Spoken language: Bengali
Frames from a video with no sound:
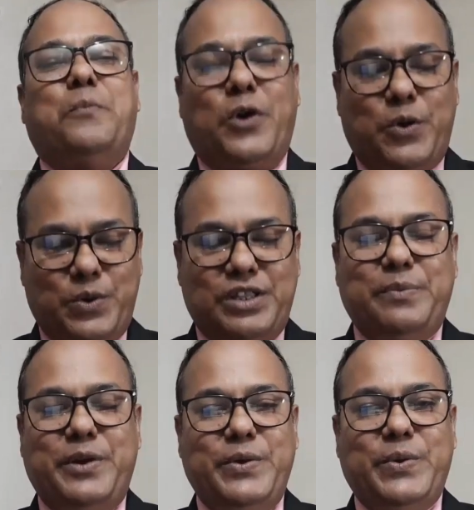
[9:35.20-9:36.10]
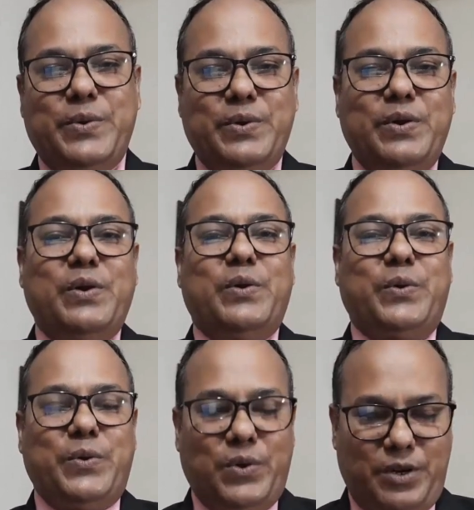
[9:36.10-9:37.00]
পরবর্তী ভিডিওর
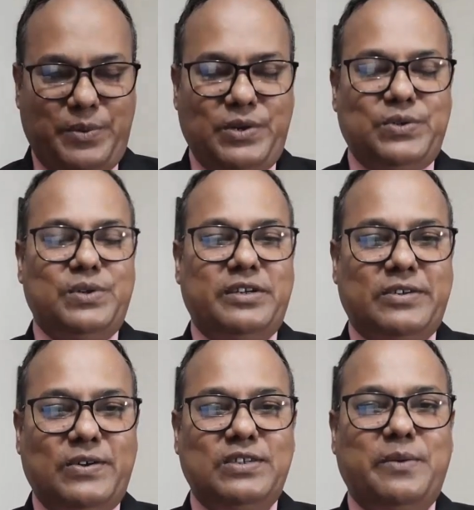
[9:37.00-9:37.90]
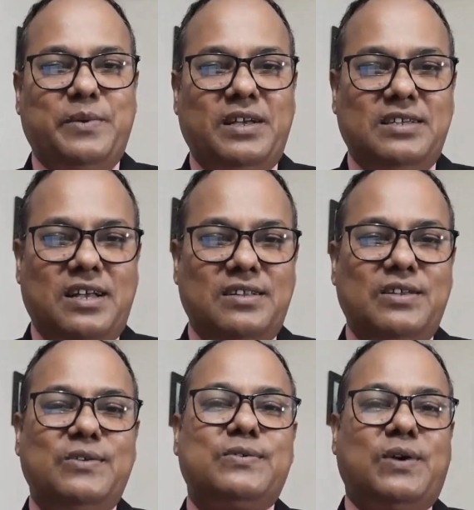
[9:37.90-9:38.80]
নোটিফিকেশনটি সহজেই পেয়ে যান
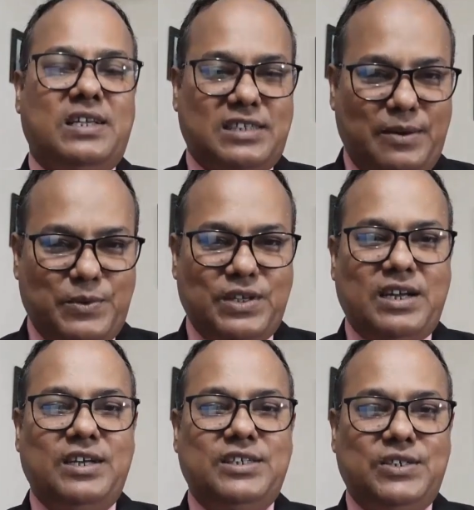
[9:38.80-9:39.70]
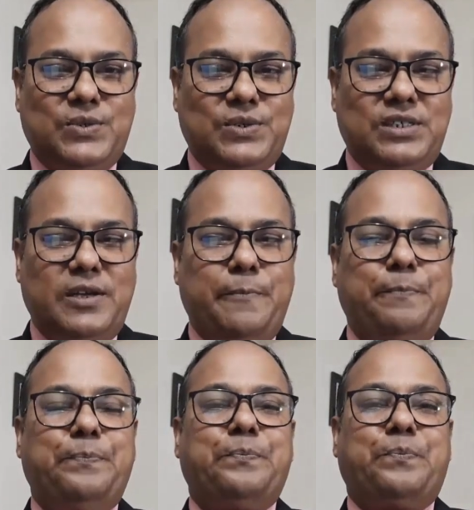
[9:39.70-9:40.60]
সো আজকের মতো এখানে শেষ করছি
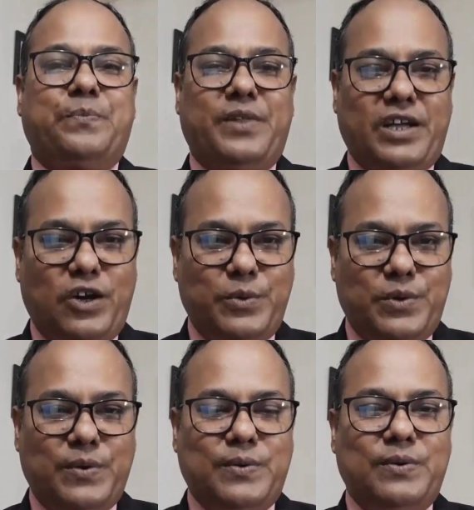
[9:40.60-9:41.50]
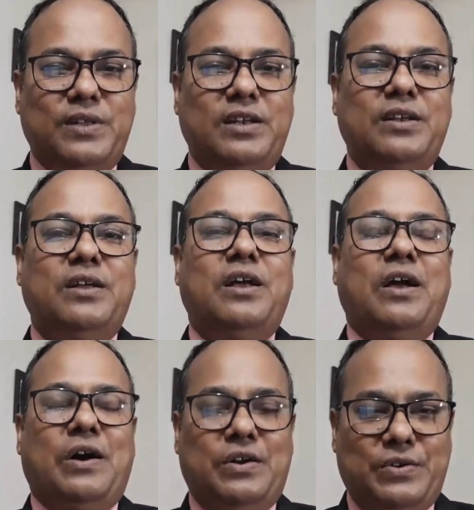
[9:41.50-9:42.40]
দেখা হবে অন্য কোনো দিন
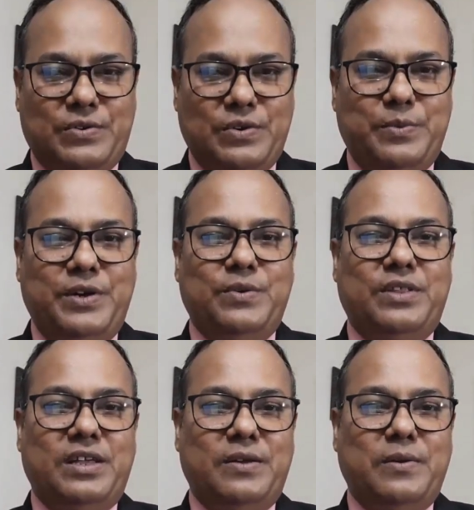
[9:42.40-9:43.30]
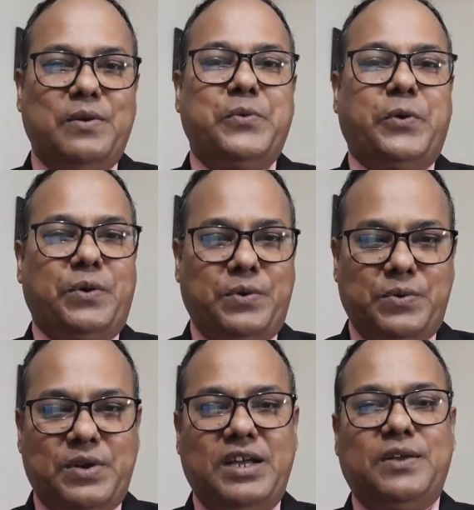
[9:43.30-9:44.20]
অন্য কোনো ভিডিওতে অন্য
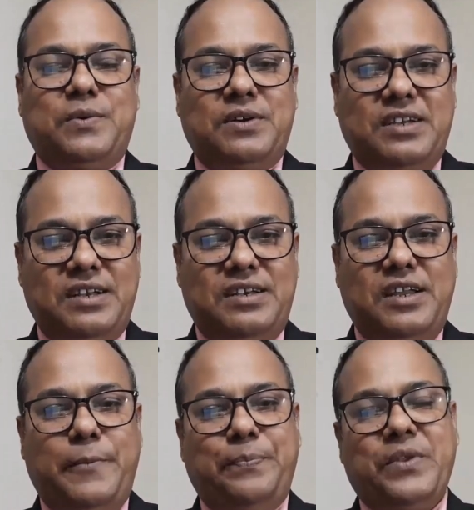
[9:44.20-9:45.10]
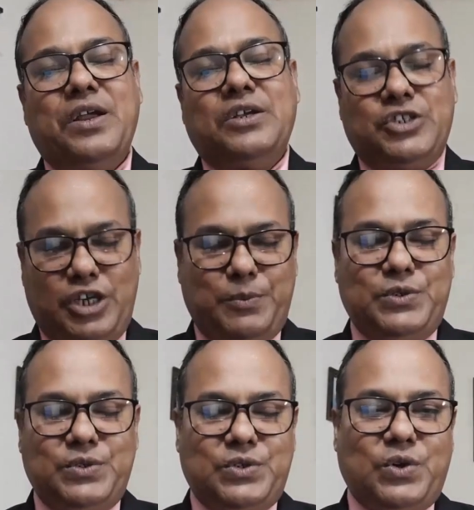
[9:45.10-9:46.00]
কোনো আইনি কন্টেন্ট নিয়ে সে
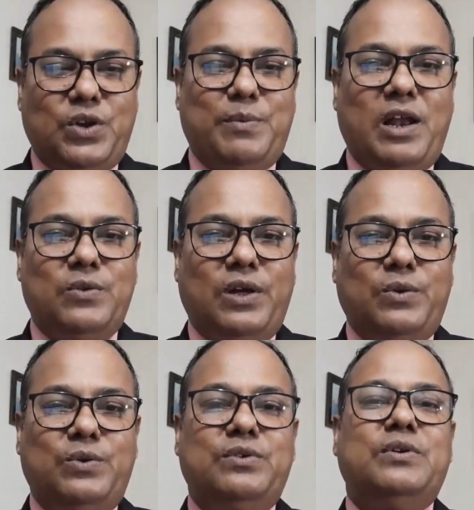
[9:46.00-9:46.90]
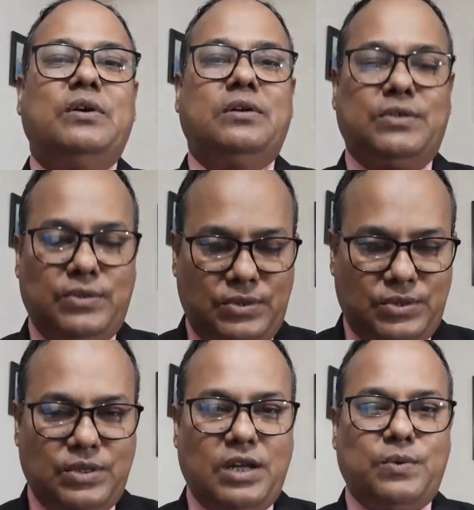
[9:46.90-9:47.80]
পর্যন্ত সকলে ভালো থাকুন
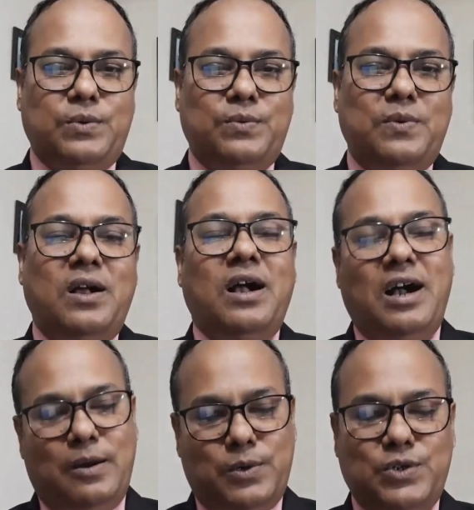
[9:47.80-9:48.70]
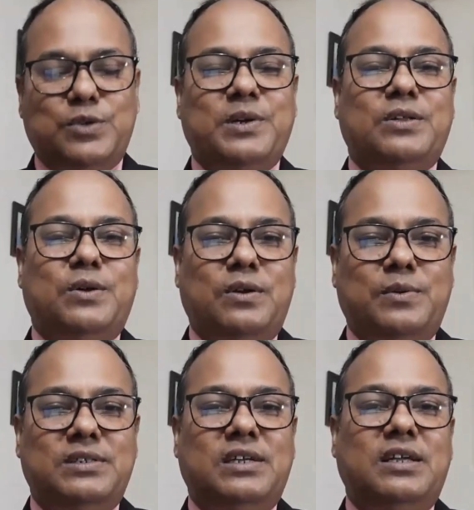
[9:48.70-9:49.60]
সুস্থ থাকুন আবারও সবাইকে
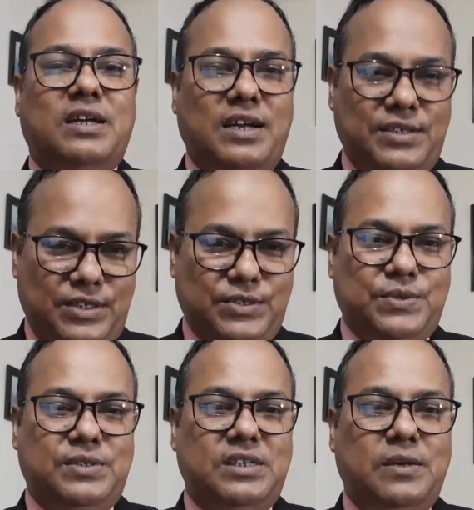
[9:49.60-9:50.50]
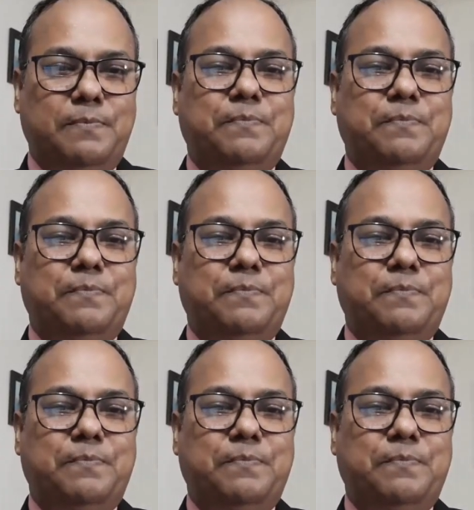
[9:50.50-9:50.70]
ধন্যবাদ জানিয়ে এখানে শেষ করছি